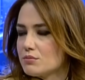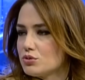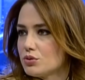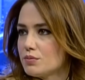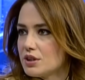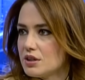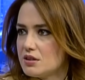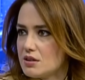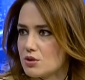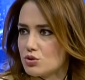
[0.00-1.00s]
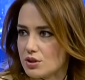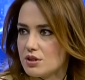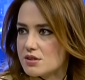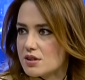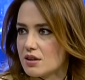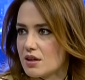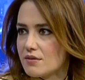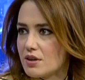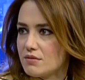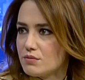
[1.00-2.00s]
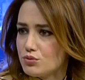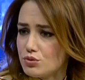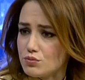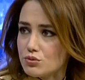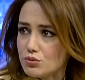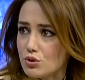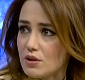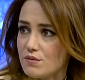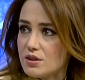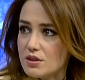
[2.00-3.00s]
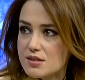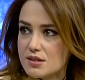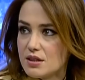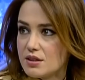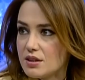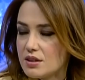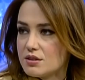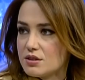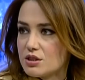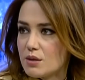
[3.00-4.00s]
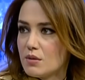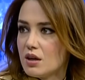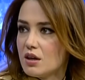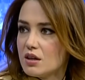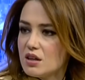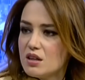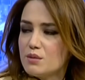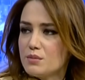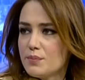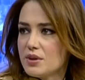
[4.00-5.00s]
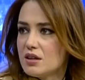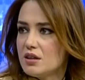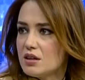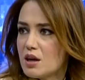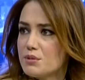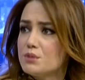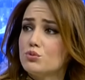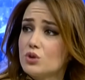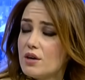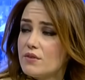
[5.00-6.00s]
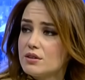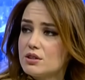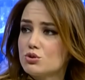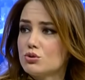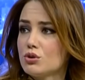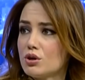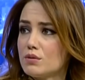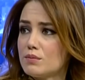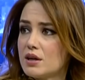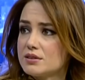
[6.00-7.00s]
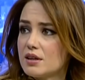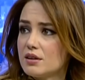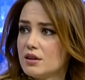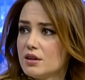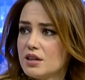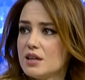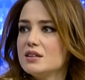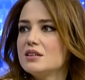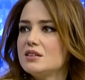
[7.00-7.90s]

Çünkü Hı. bana ihtiyacı olan insanlar var ve bütün bu görevleri nasıl yerine getireceğim? Kendimle pek ilgilenmedim. Bu da avantaj oluyor bazen. Kendini Hı.